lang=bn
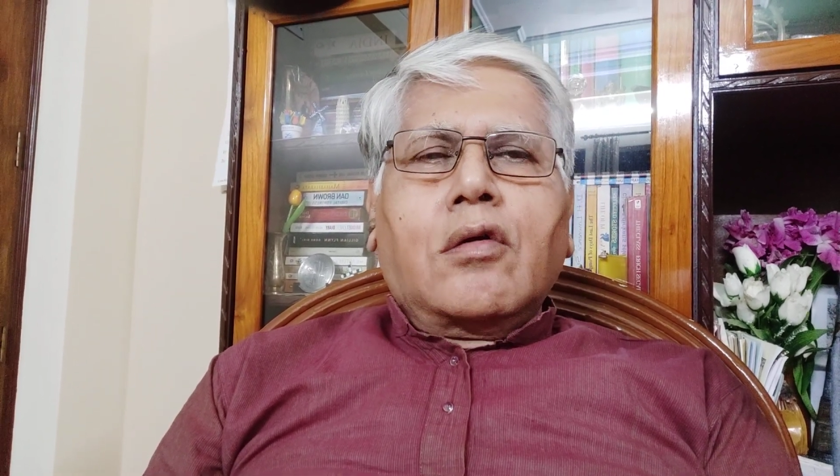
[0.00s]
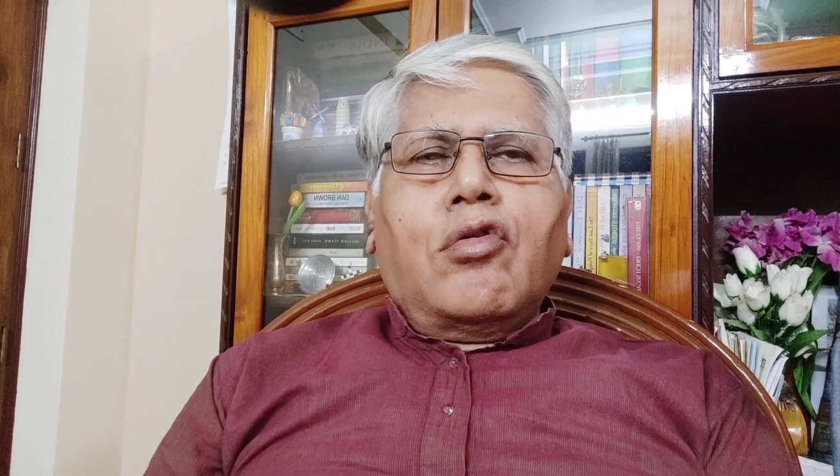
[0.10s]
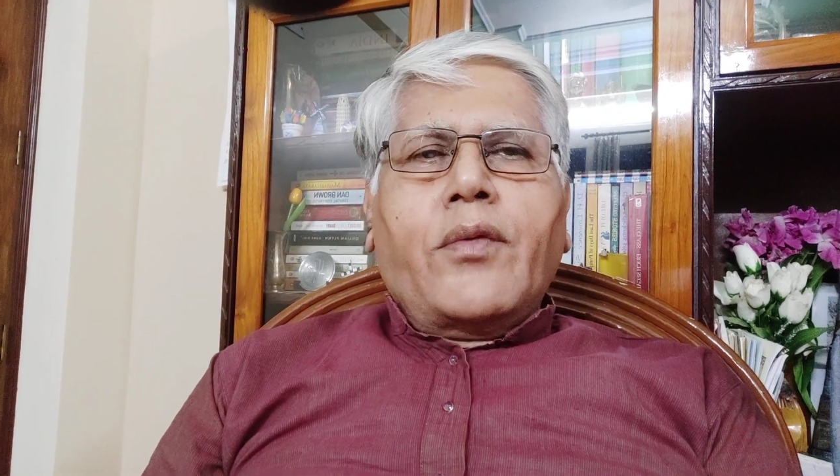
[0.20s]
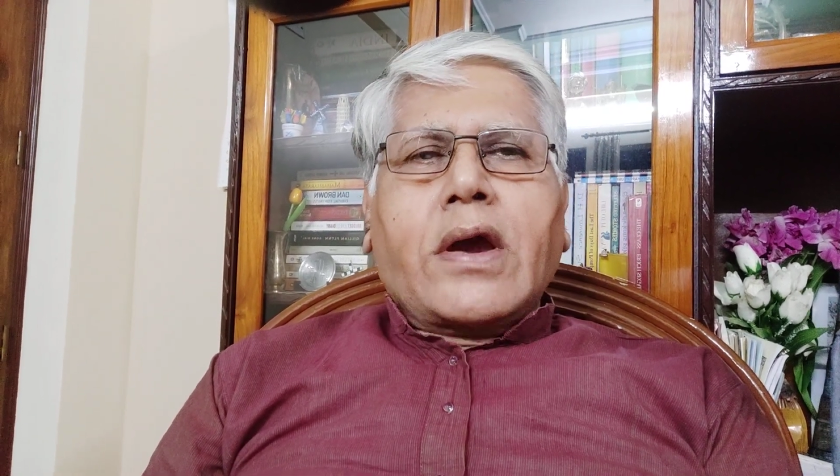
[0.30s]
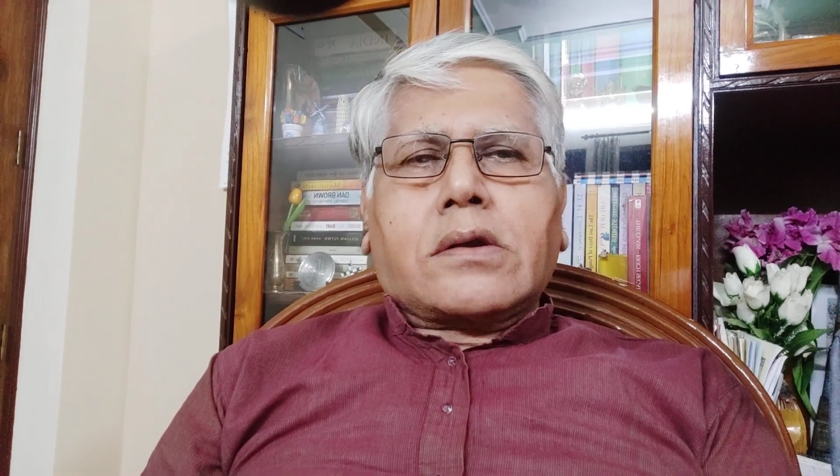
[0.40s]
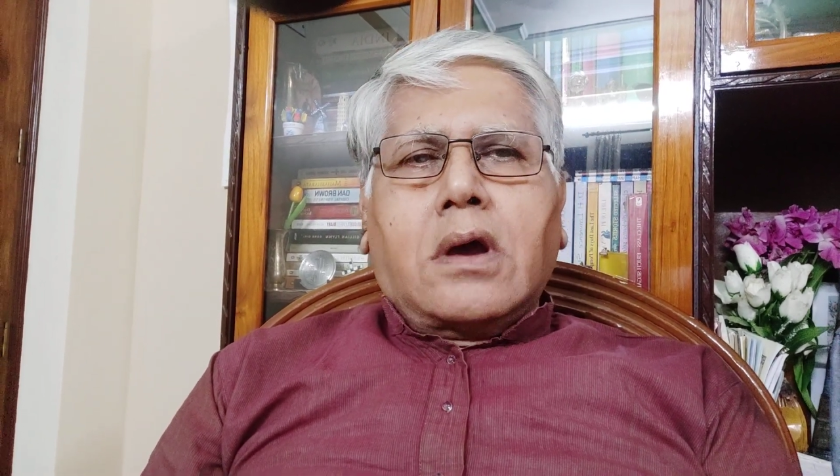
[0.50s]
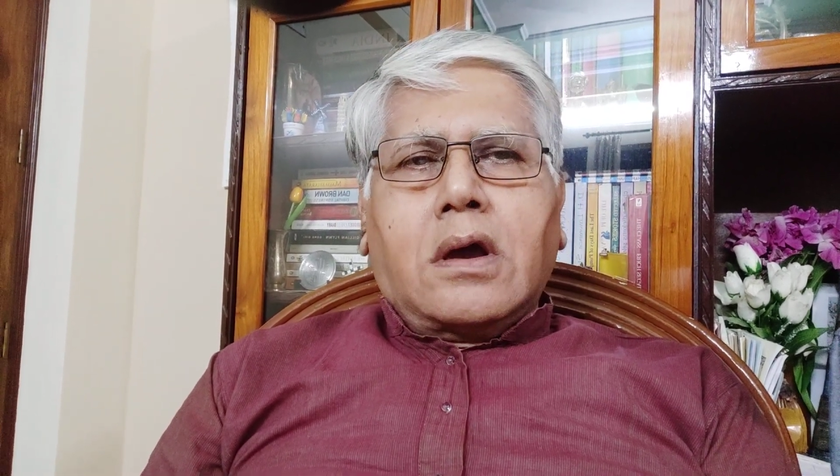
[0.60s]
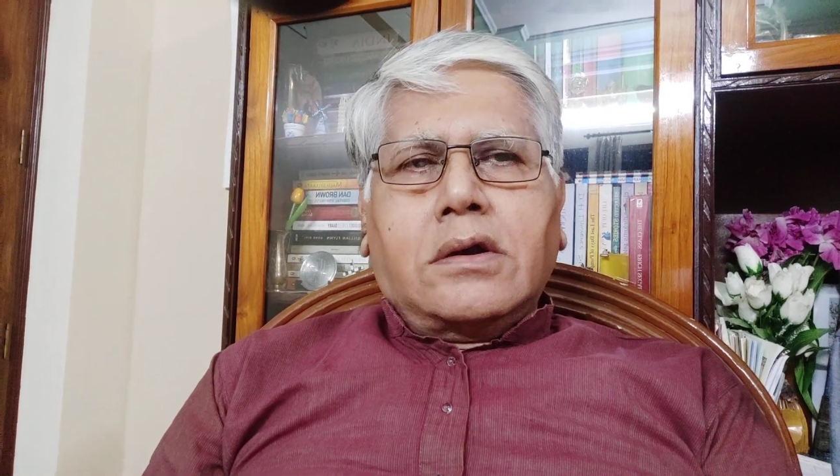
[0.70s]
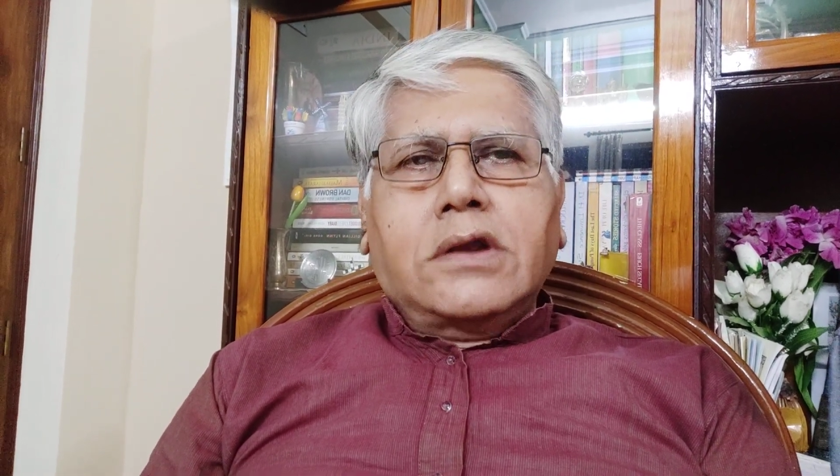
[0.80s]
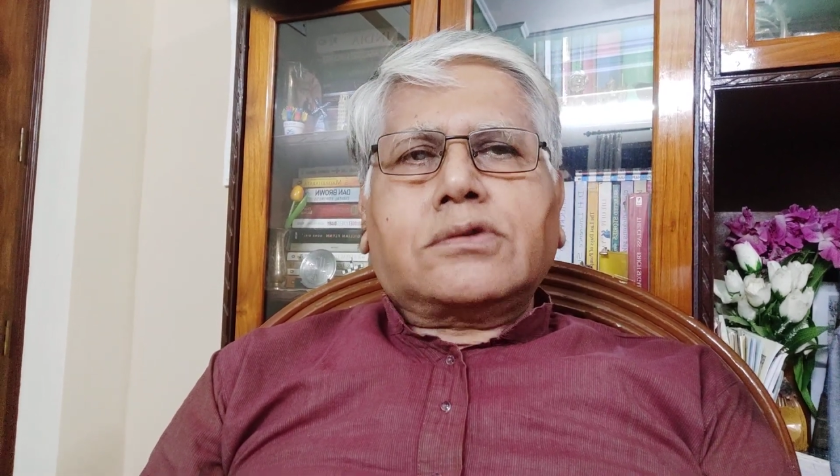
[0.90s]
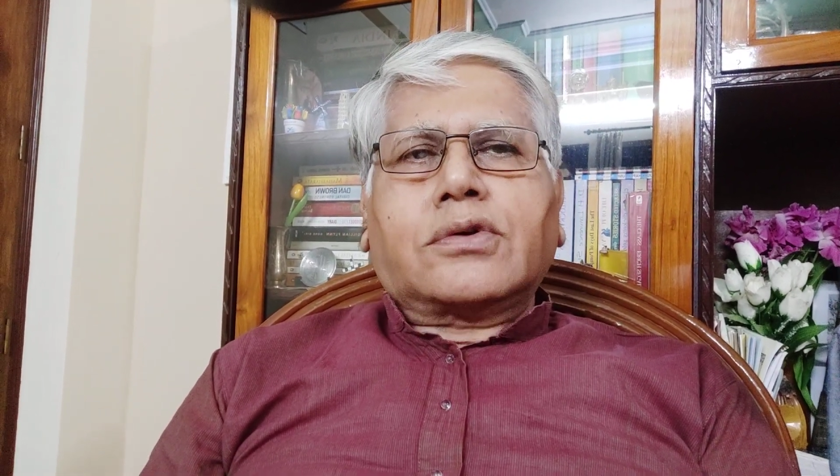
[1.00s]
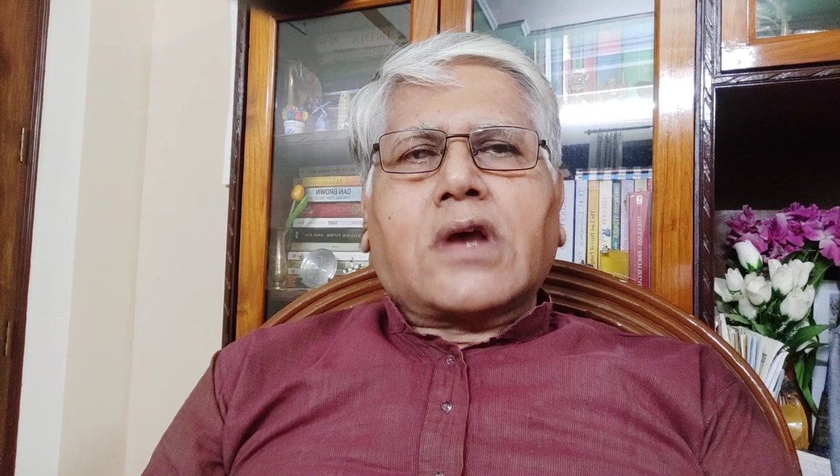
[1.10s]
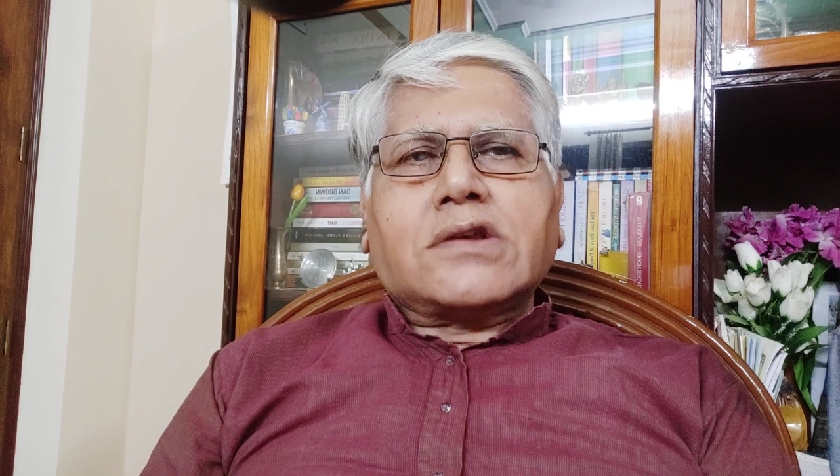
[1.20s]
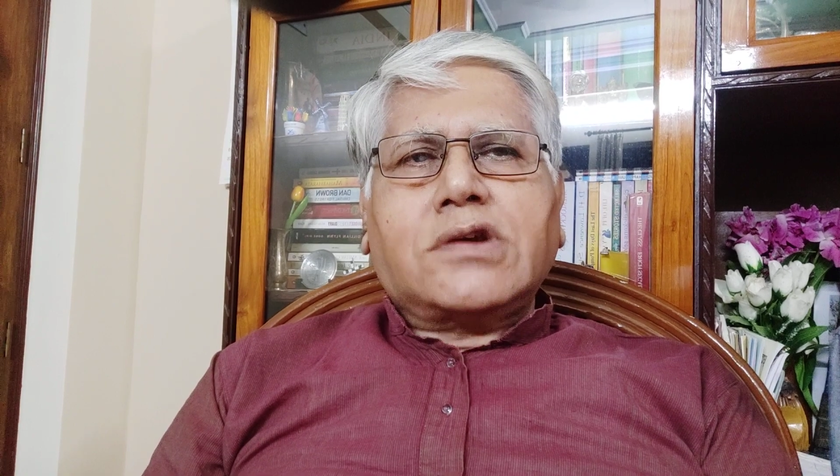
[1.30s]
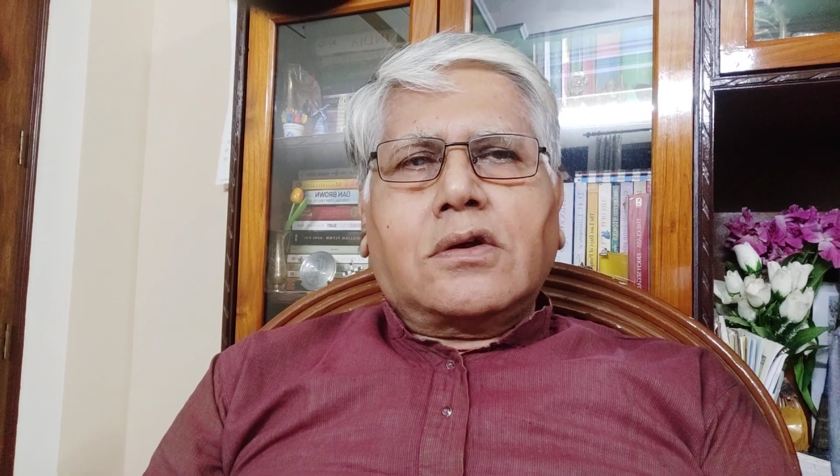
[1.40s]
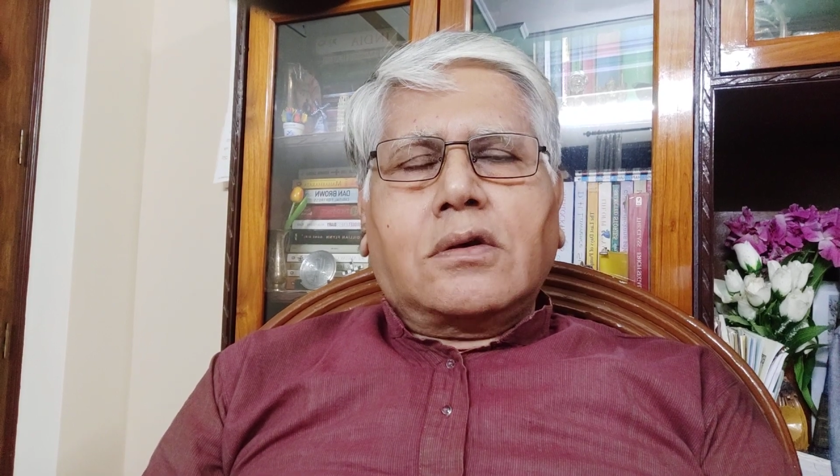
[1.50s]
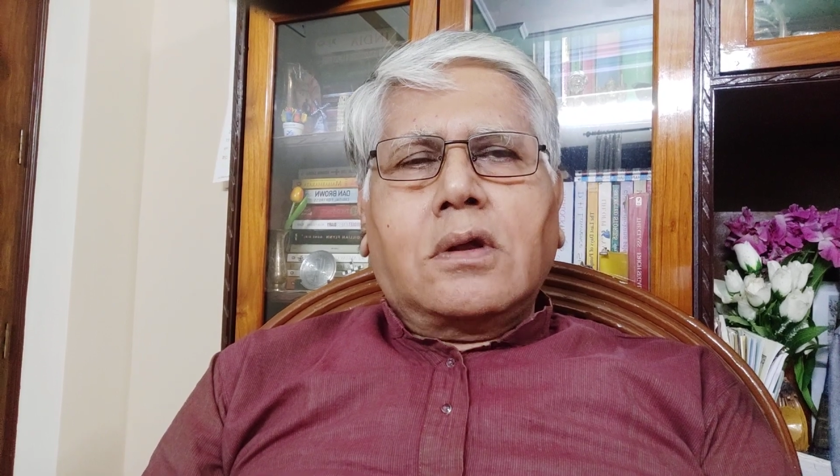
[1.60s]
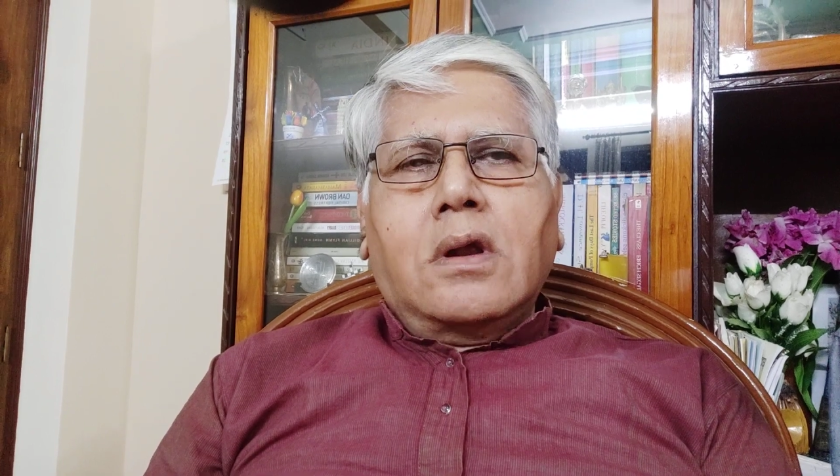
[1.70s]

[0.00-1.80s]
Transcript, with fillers: খুব একটা ঋদ্ধতা ছিল